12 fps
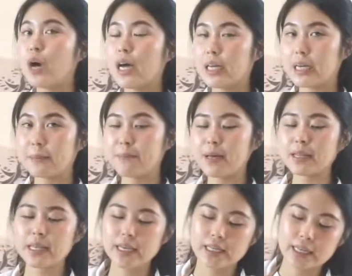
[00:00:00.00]
dua kali
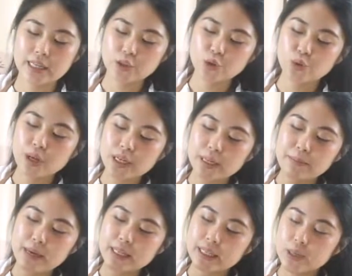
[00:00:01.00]
lipat dan juga
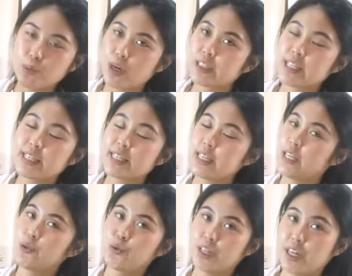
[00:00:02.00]
di bagian wajan
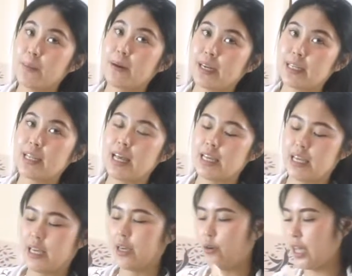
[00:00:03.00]
sini sudah tidak panas
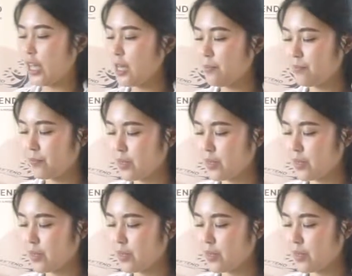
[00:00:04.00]
lagi. Oke,